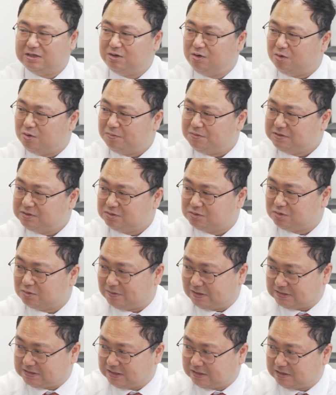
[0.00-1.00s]
글로비스도
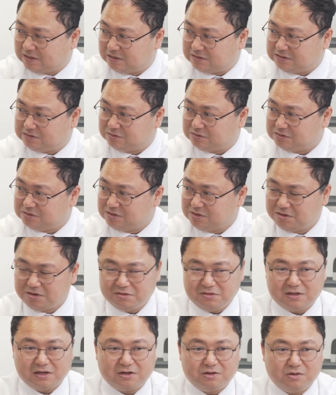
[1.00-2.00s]
마찬가지거든요. 네.
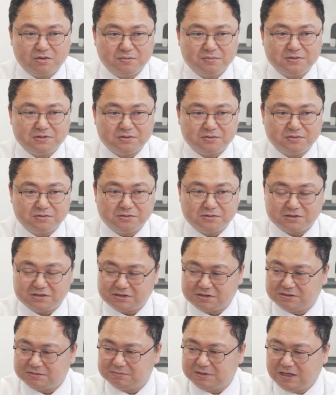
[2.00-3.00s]
현대 글로비스도
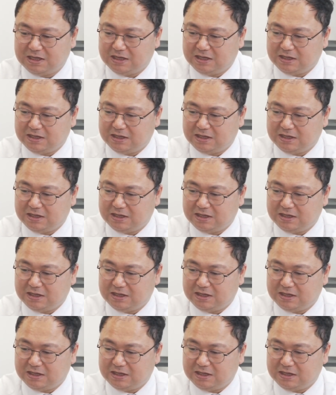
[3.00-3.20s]
지금